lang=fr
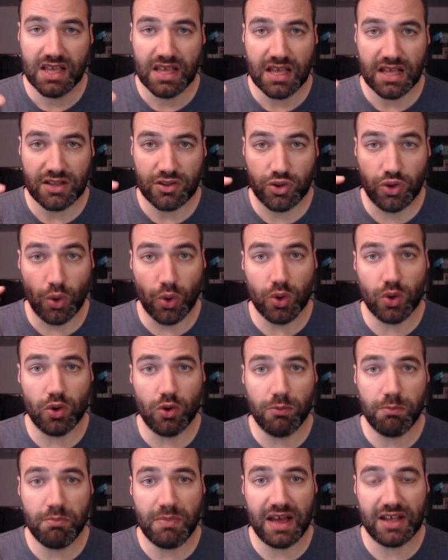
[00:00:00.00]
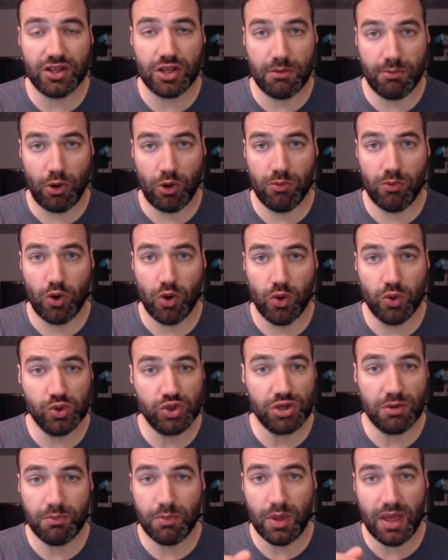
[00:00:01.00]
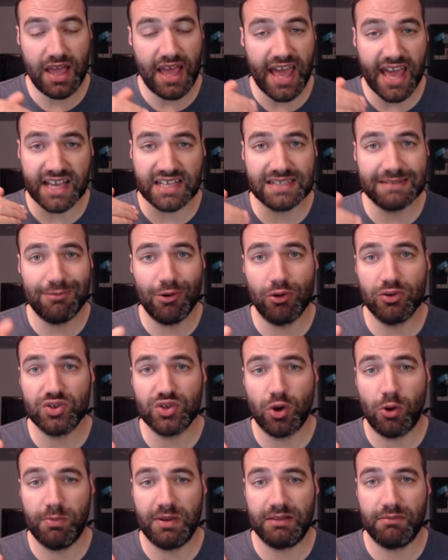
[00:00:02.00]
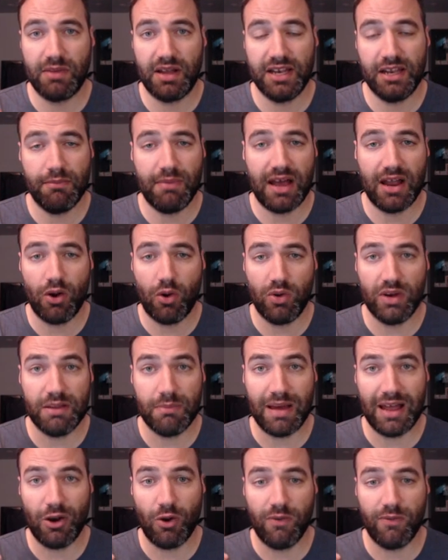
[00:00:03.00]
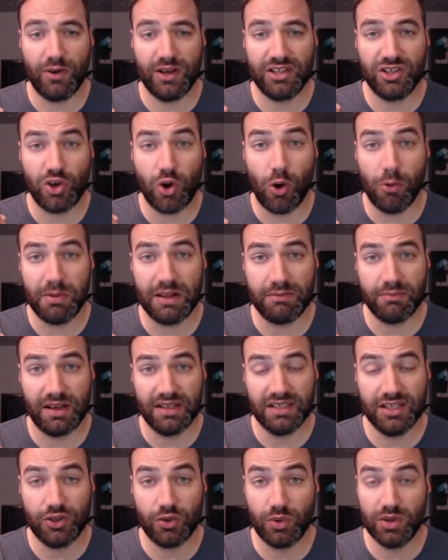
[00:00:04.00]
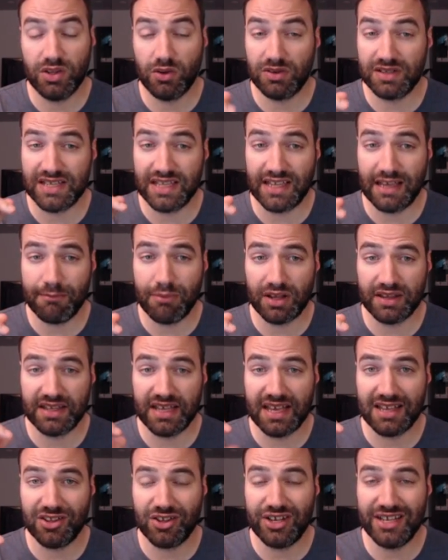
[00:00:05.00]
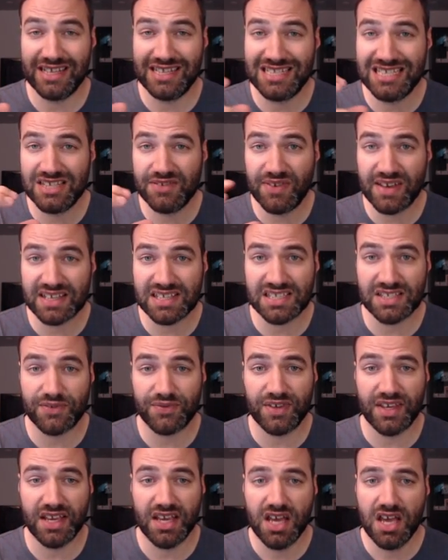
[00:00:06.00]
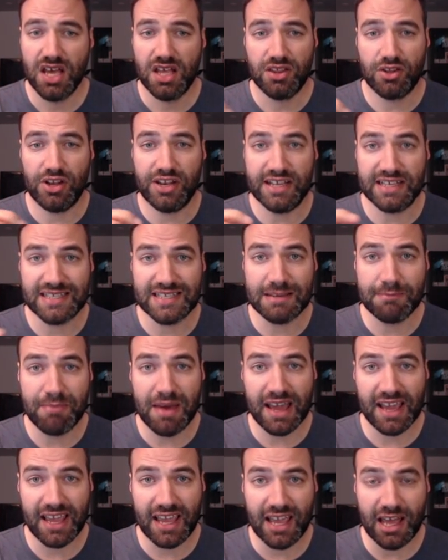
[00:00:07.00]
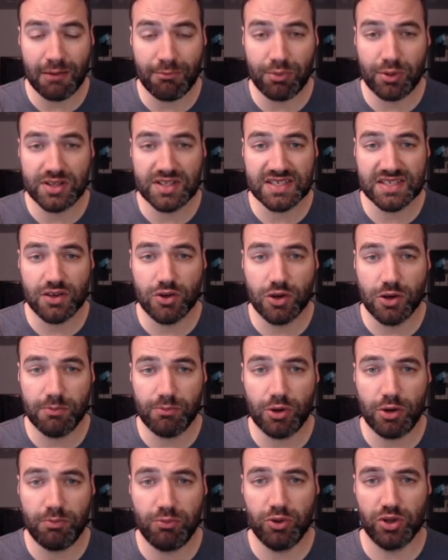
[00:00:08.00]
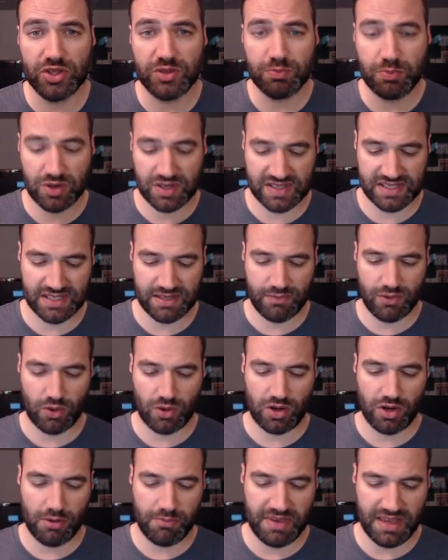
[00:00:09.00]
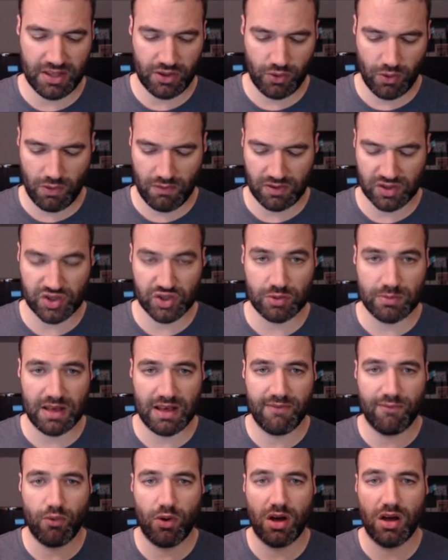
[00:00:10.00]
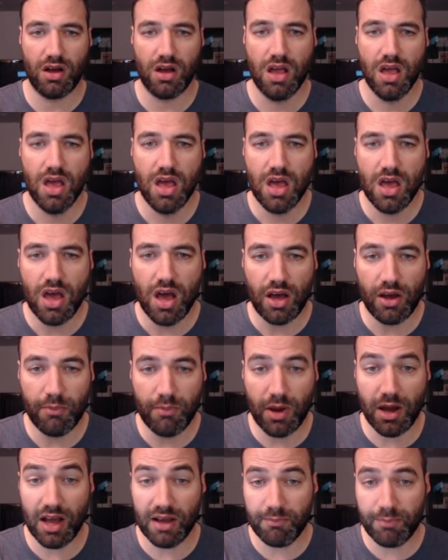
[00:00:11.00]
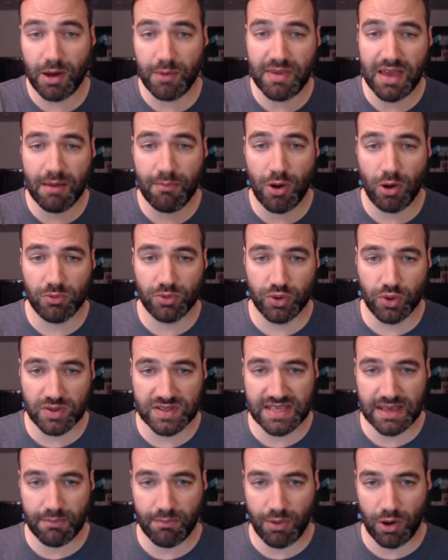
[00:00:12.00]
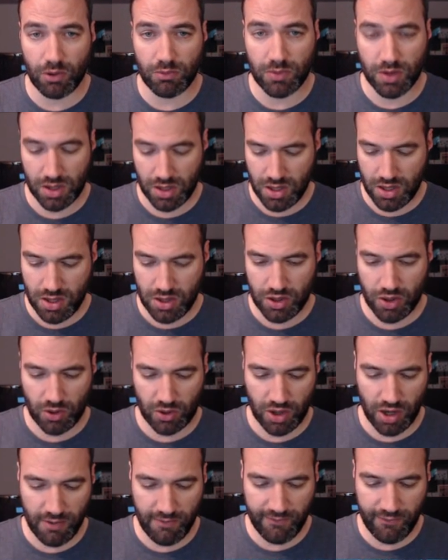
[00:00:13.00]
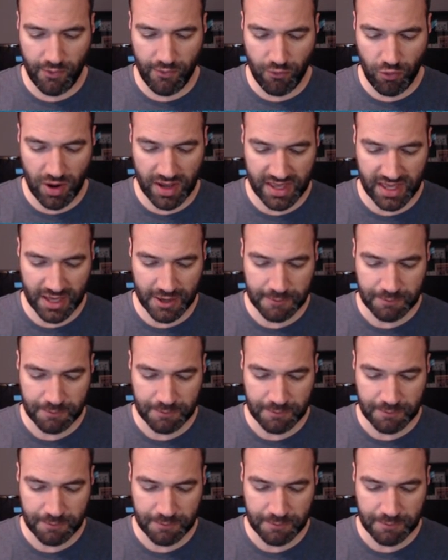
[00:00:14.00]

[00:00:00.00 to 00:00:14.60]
deux groupements de bombes rouges explosent complètement les ballons. Les ballons vont être complètement détruits. Donc c'est important de les diversifier, de les séparer en petits groupes le plus possible. Donc là, bientôt, on va sûrement voir... Ah, première bombe, deuxième bombe. Donc là, vous voyez,